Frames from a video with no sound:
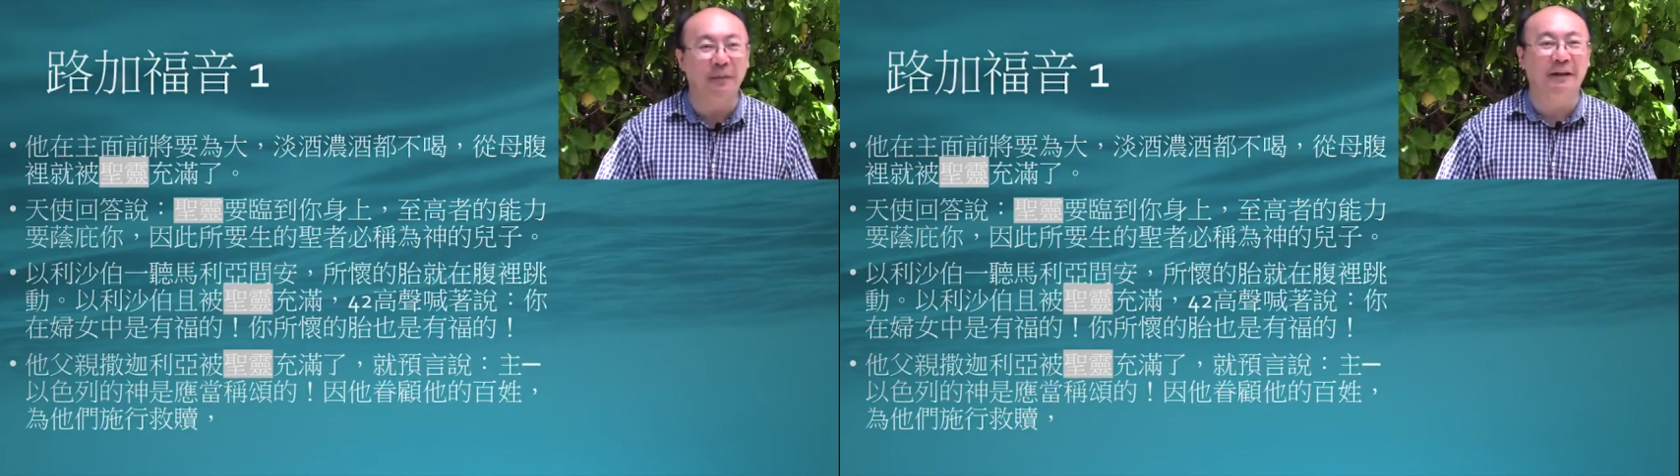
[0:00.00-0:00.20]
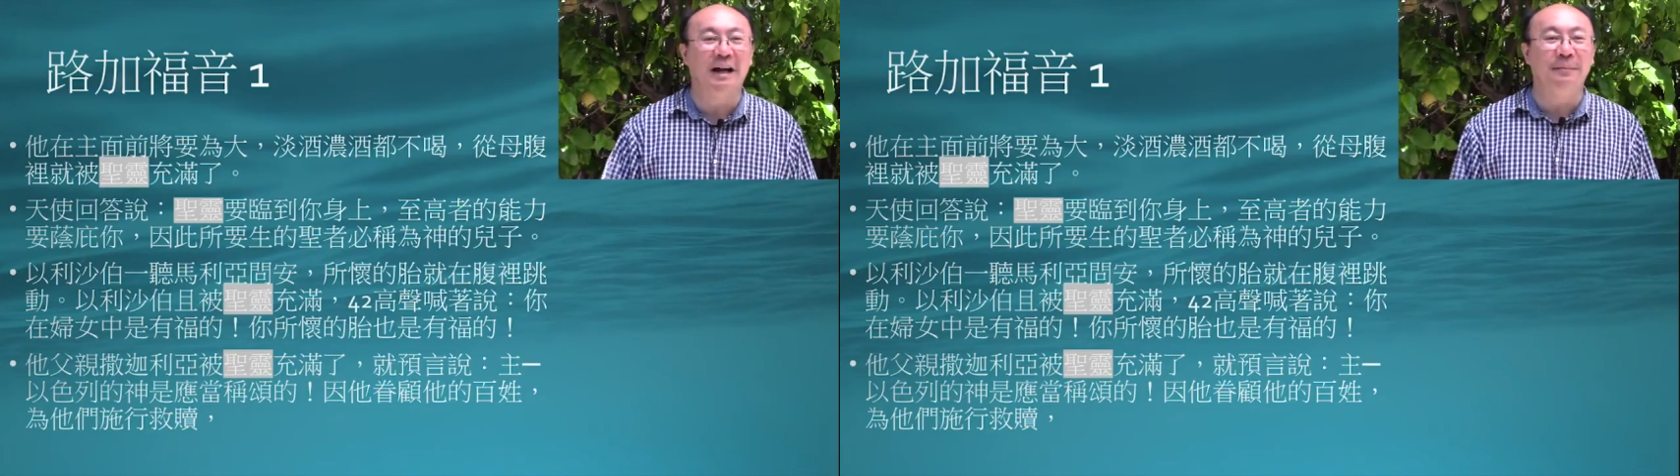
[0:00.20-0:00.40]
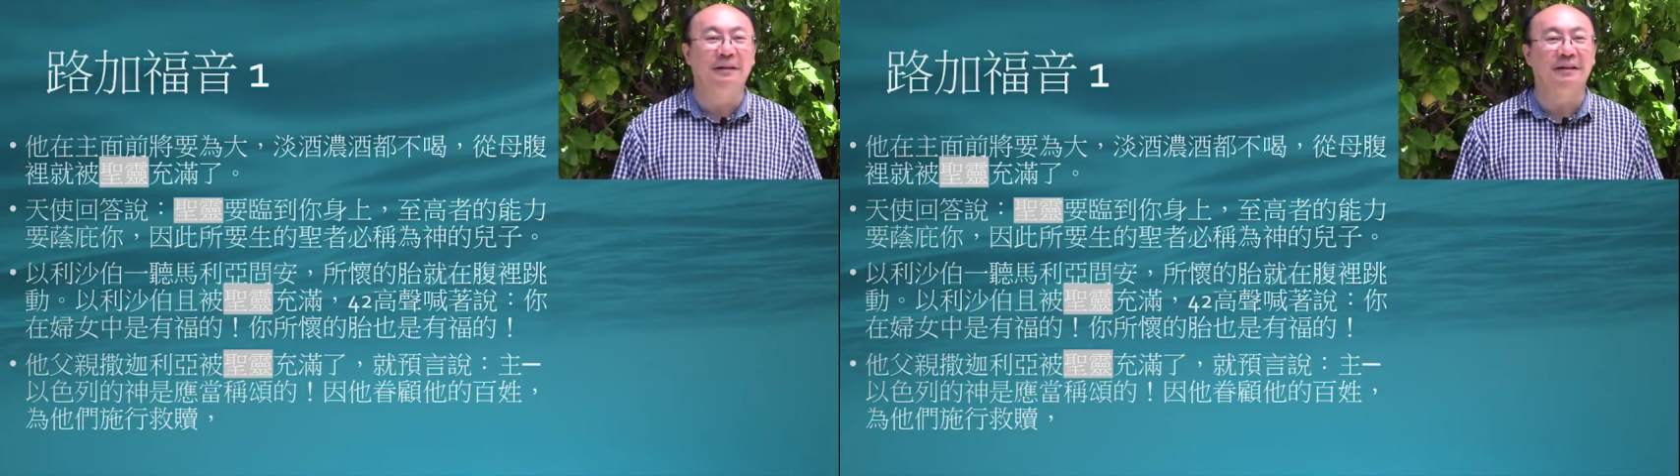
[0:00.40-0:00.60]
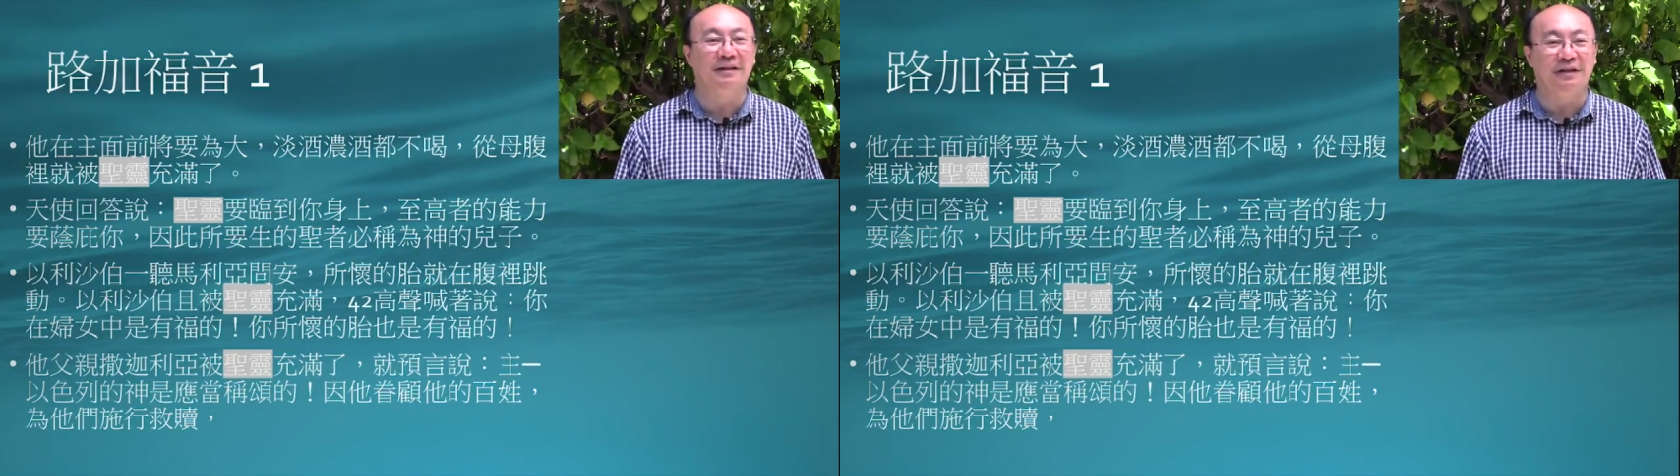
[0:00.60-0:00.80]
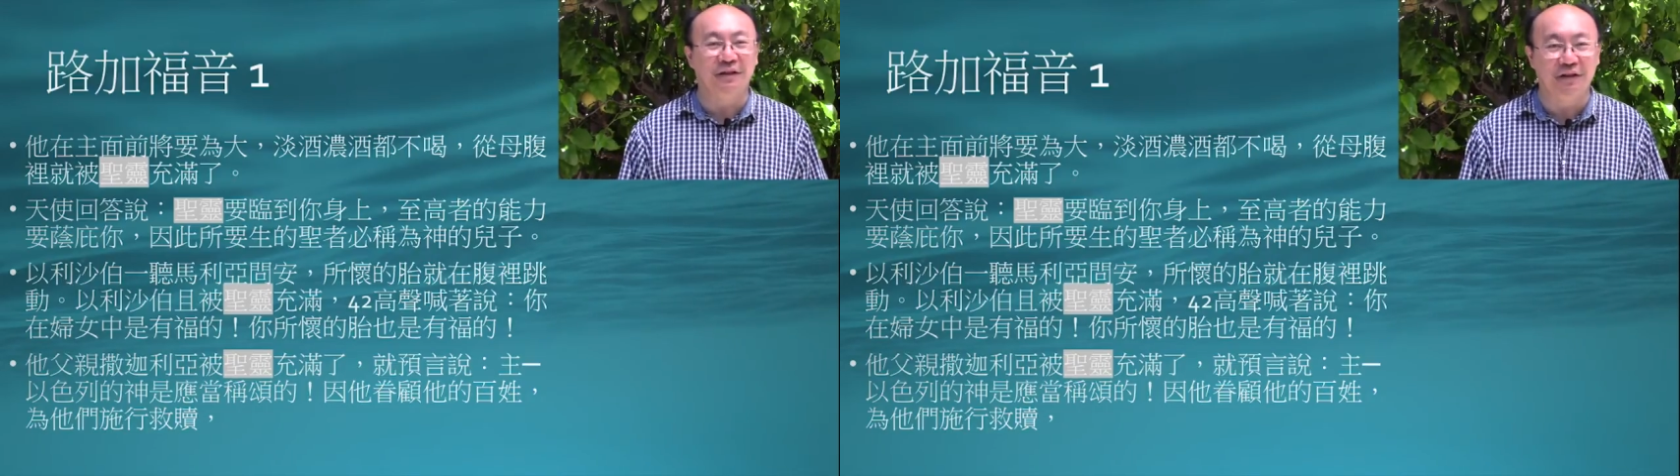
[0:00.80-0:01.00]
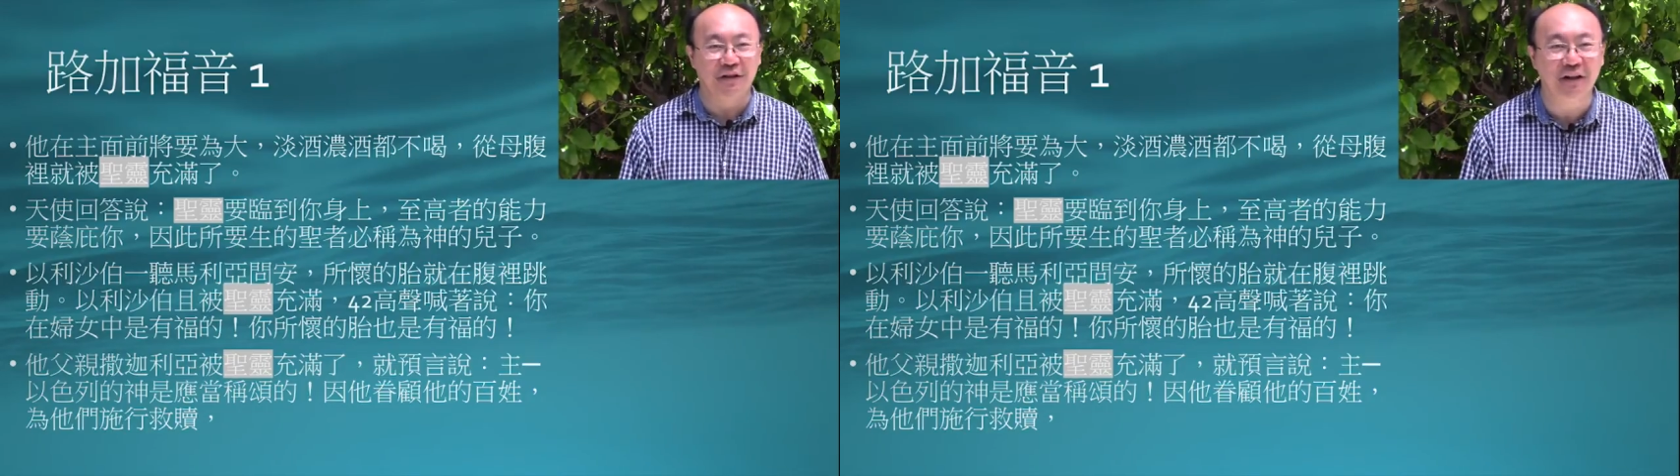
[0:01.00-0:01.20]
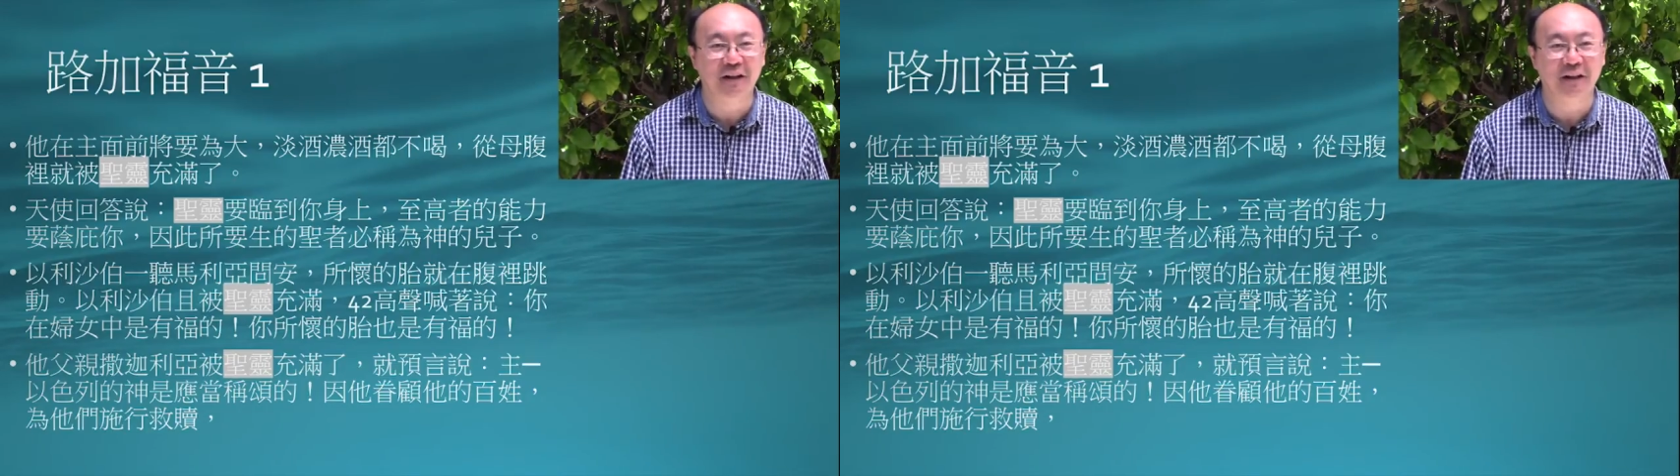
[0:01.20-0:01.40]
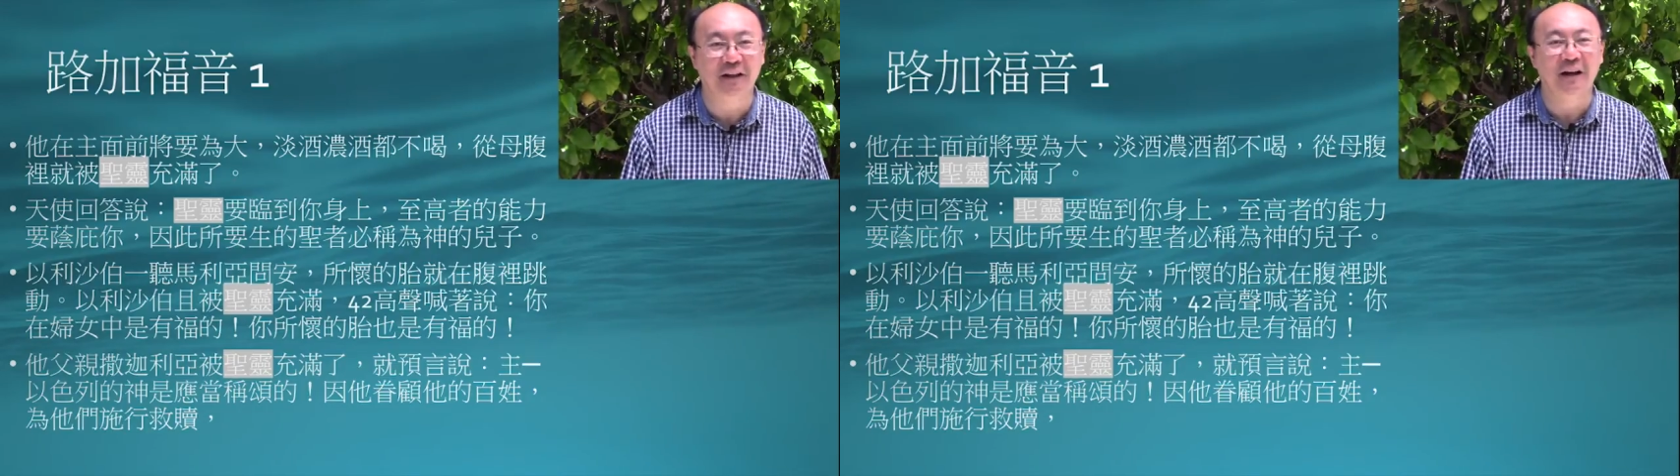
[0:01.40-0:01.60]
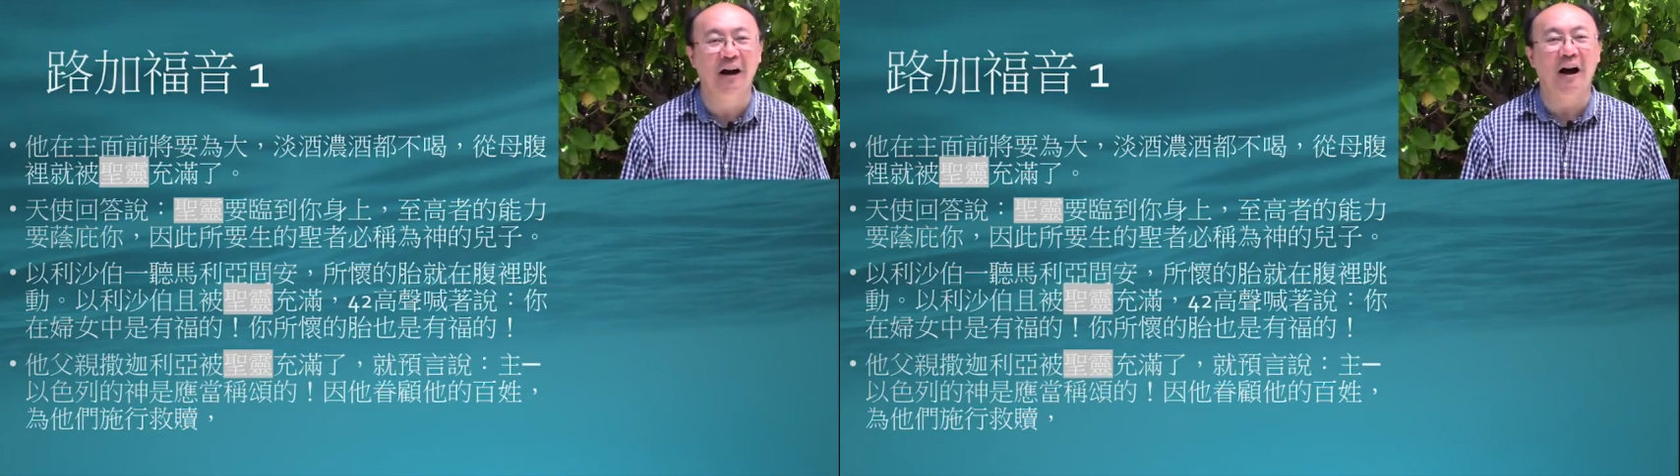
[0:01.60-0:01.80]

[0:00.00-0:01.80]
满他们的是圣灵，